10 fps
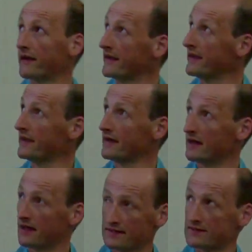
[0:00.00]
et
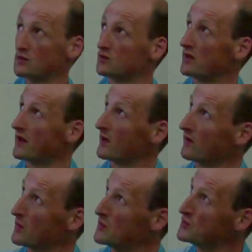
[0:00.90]
si on
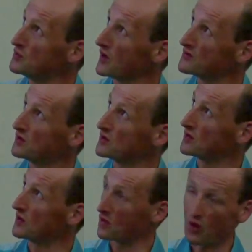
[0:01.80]
mesure
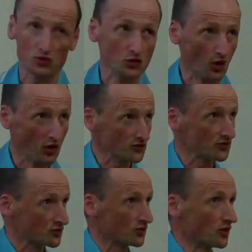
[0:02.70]
cette
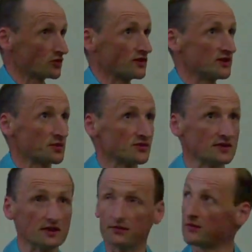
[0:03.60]
conductance de notre
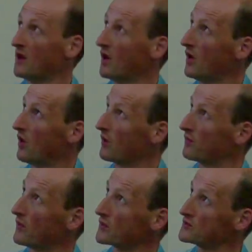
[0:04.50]
dispositif en
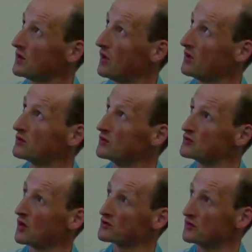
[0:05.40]
fonction d'une
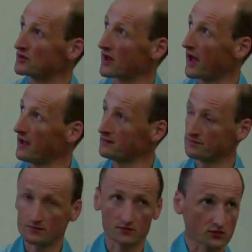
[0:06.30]
source en train,
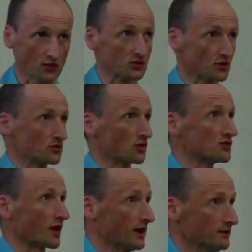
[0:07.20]
tension
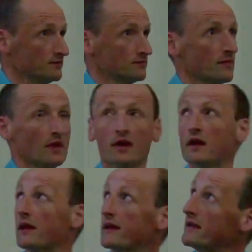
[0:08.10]
source-train,
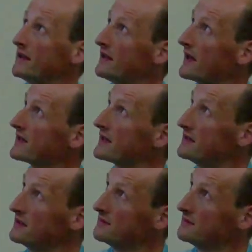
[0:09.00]
et la grille.